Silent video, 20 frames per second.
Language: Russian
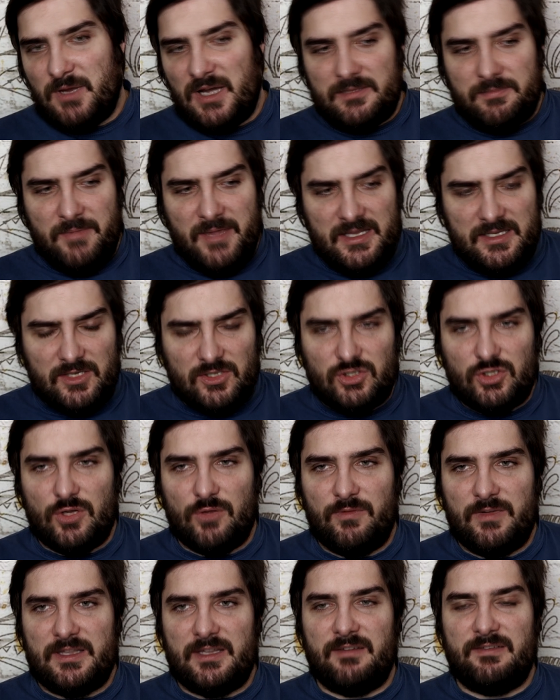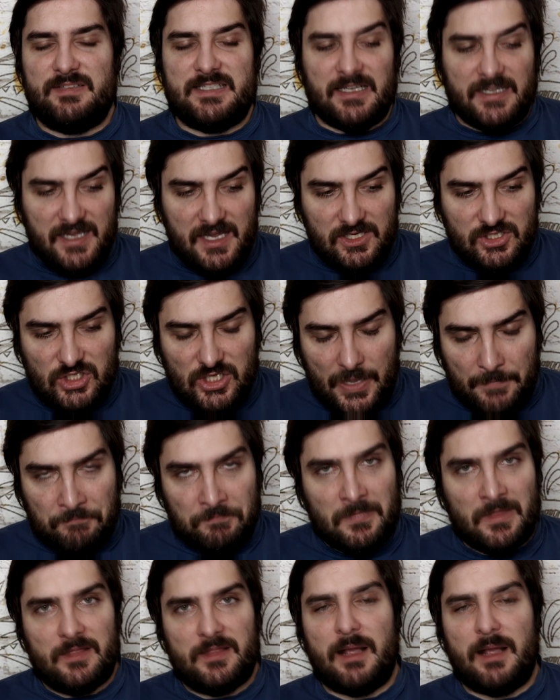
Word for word: бы отметить, что в этой встрече